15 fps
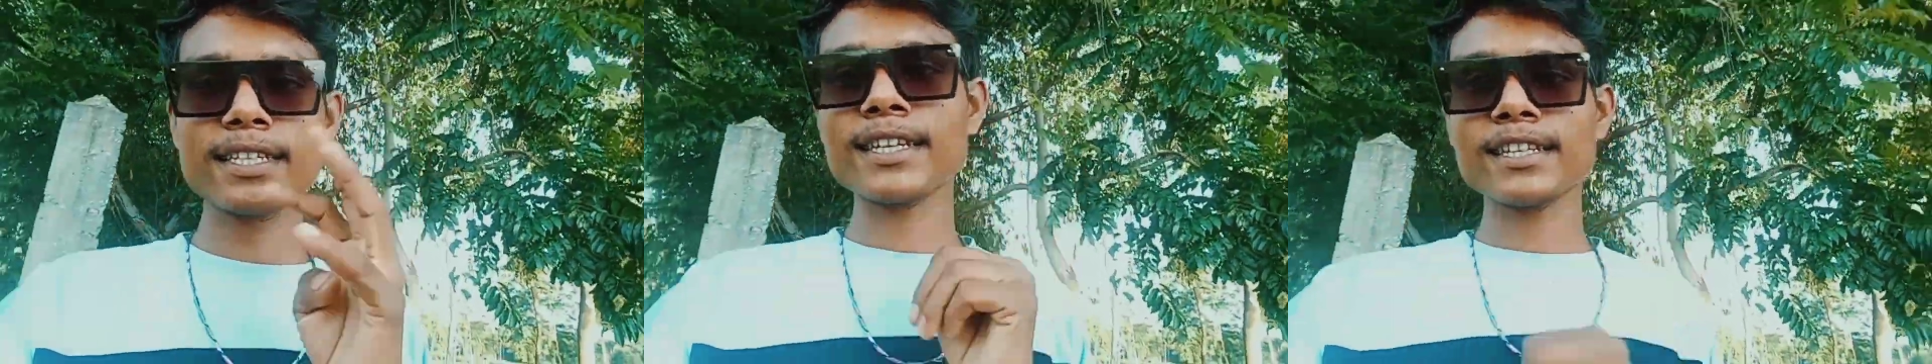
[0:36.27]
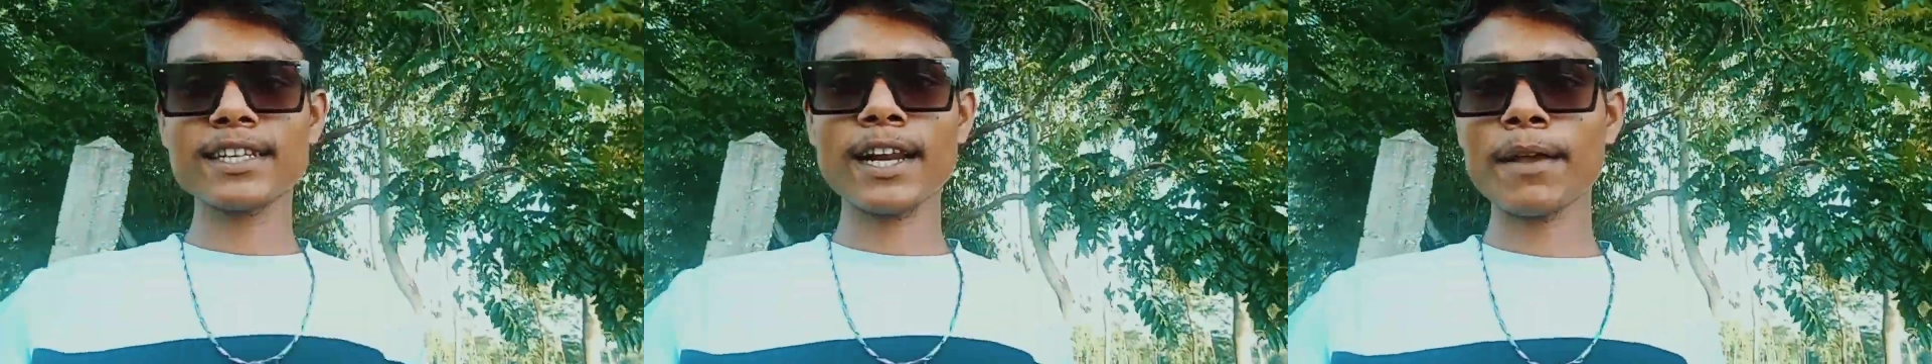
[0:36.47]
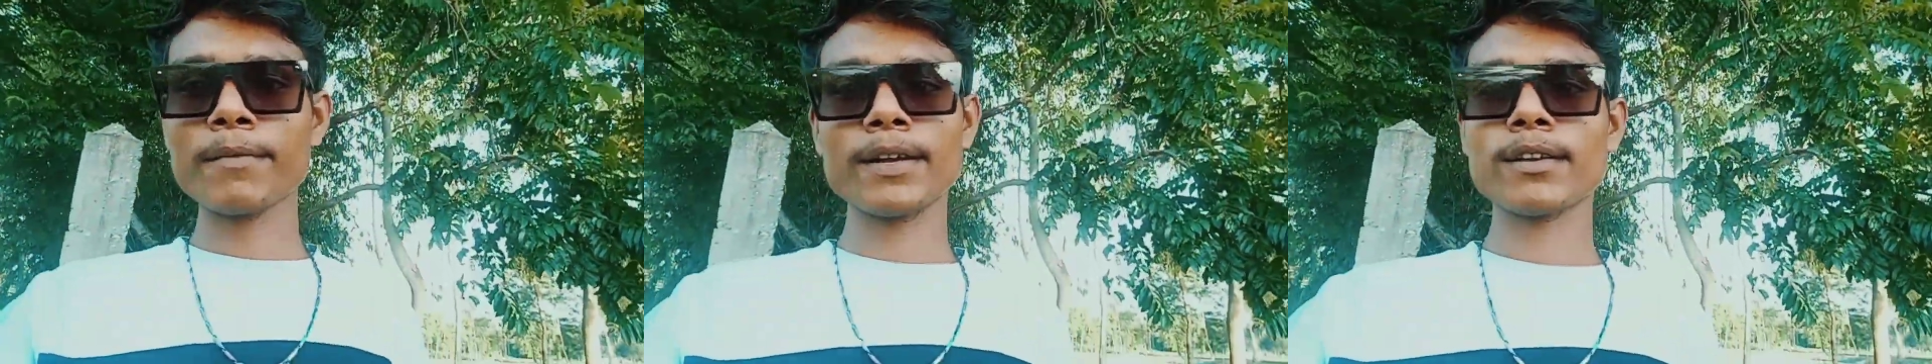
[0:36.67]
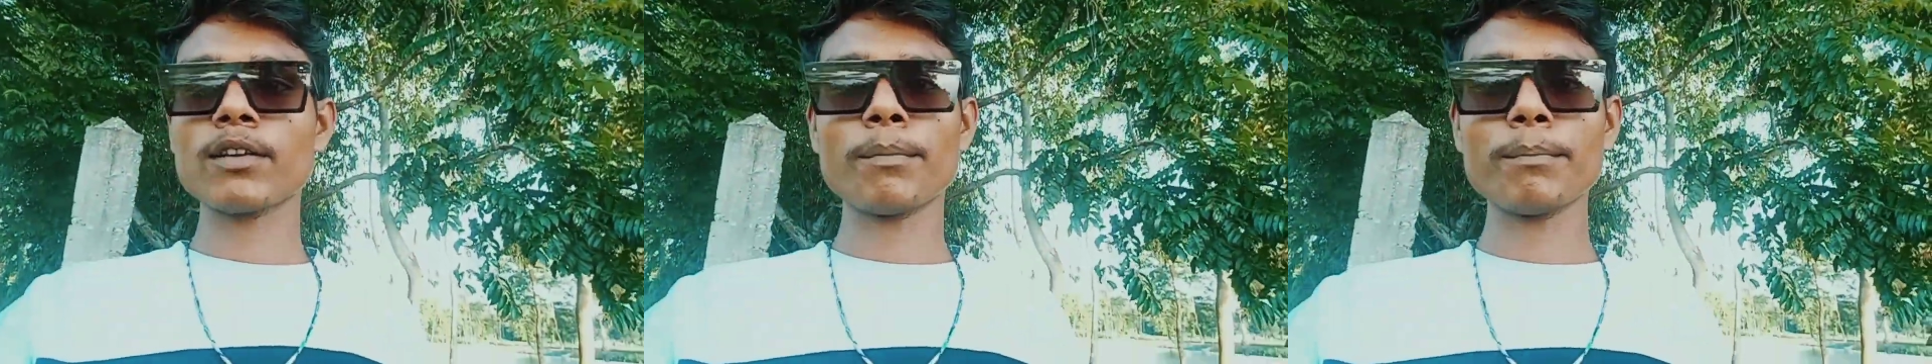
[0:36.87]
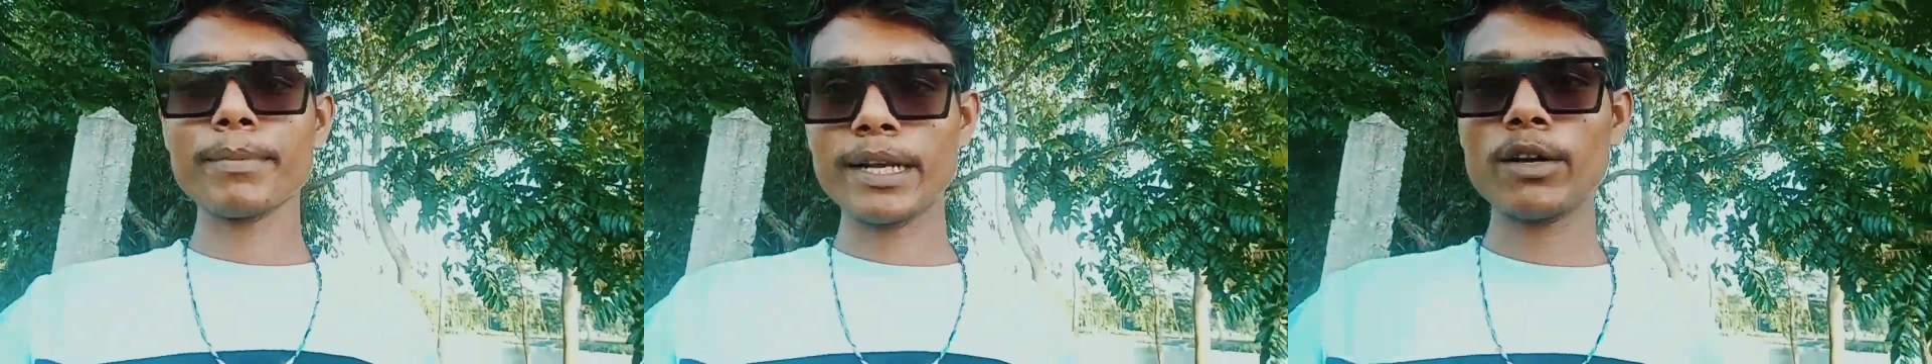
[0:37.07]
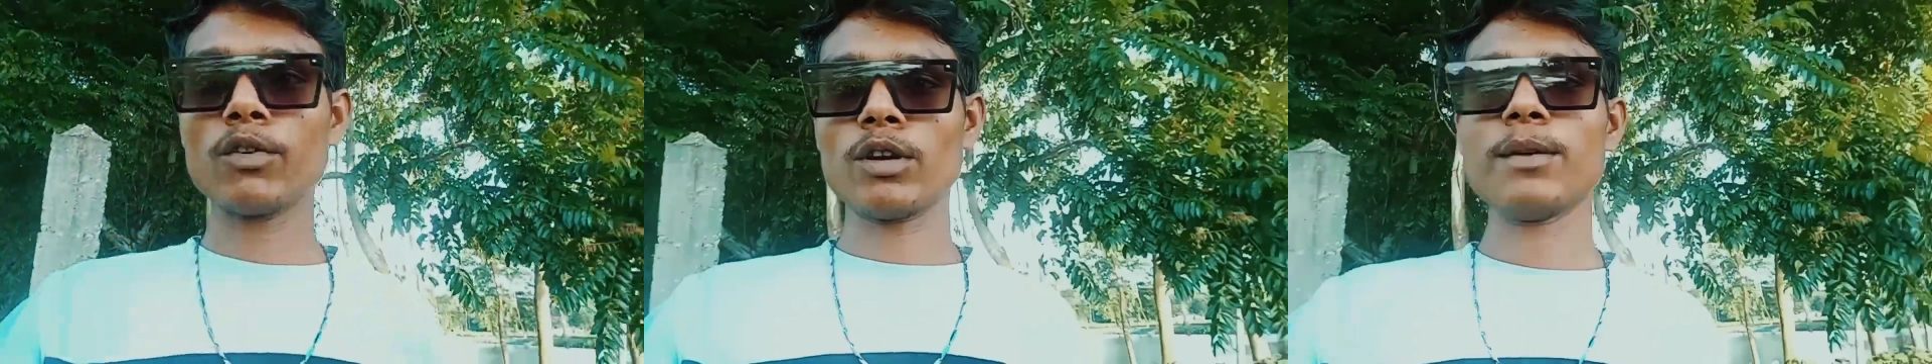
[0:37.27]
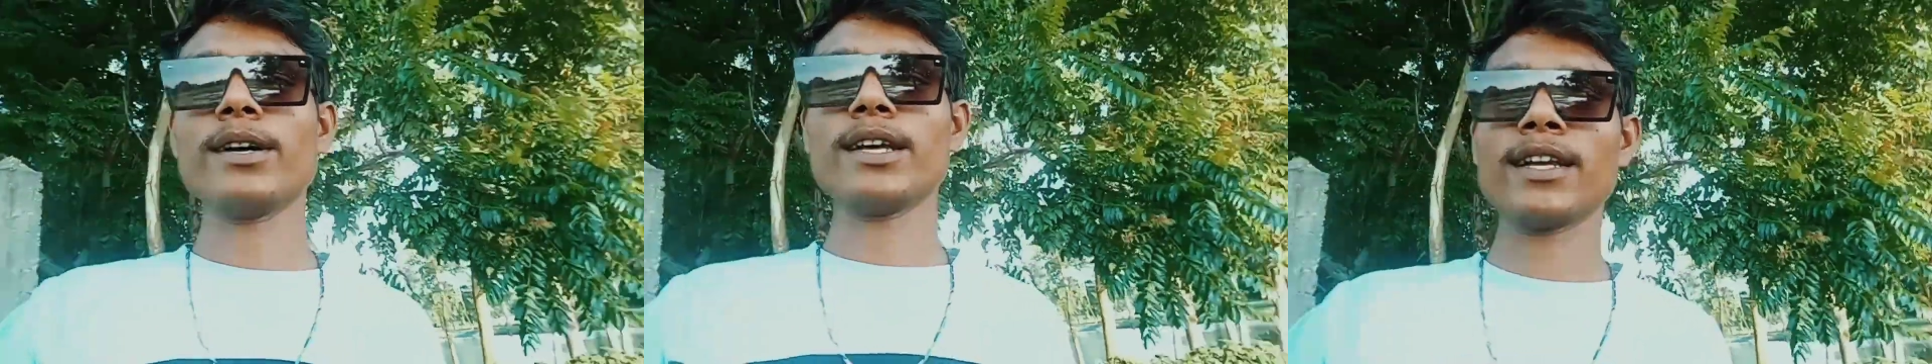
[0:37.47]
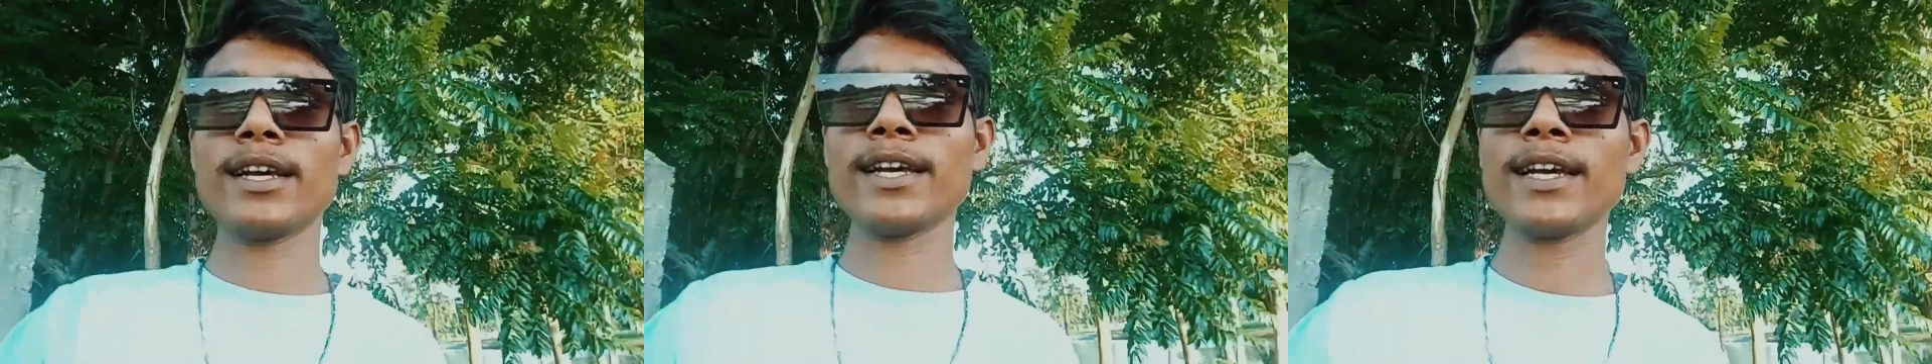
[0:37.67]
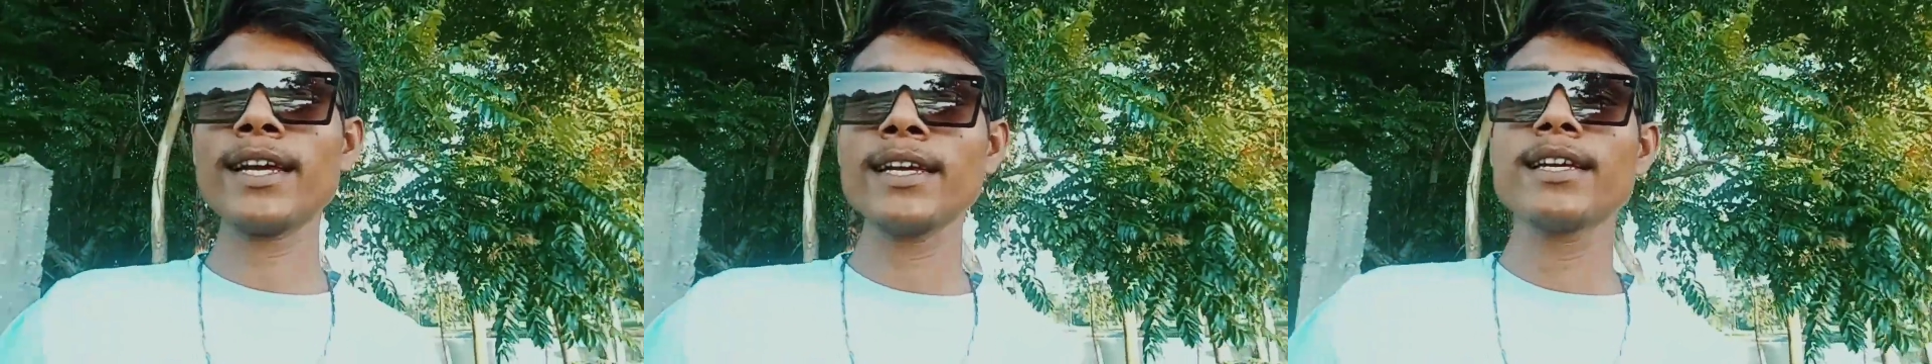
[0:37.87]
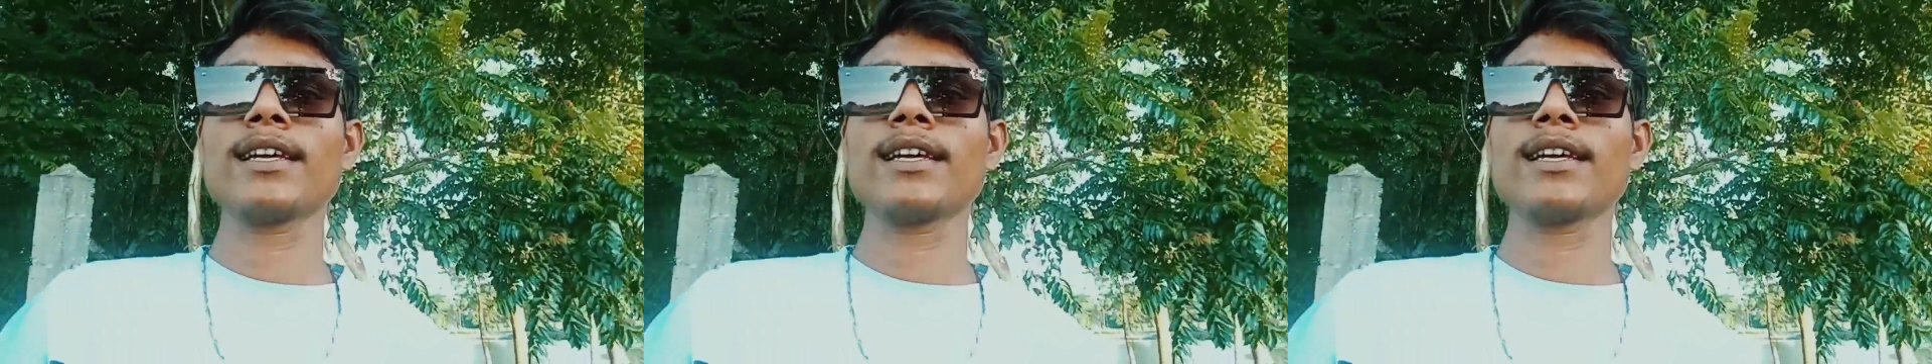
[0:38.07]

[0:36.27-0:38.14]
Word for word: सब्सक्राइबर कंप्लीट होने वाला है